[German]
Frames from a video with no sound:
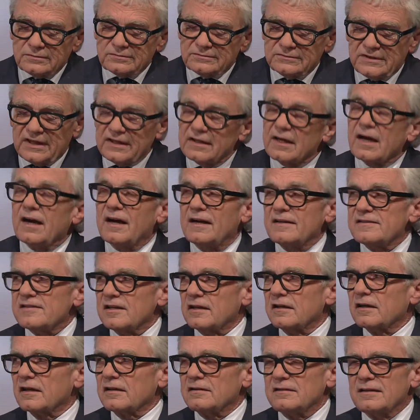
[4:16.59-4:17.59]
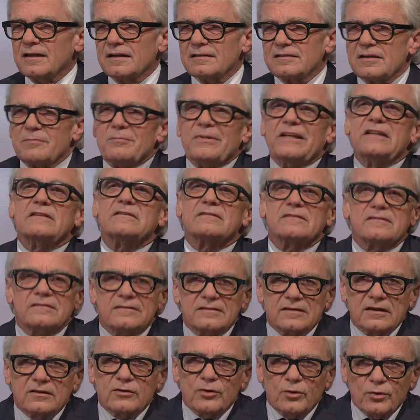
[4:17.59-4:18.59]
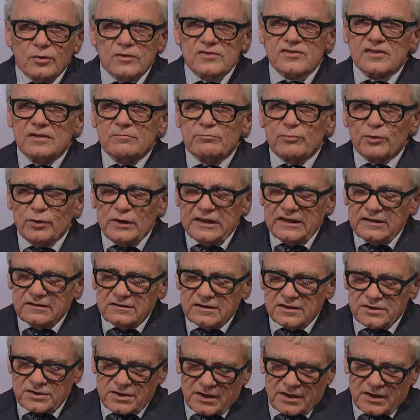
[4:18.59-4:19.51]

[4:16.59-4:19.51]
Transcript: Generalsekretär, damit der höchste politische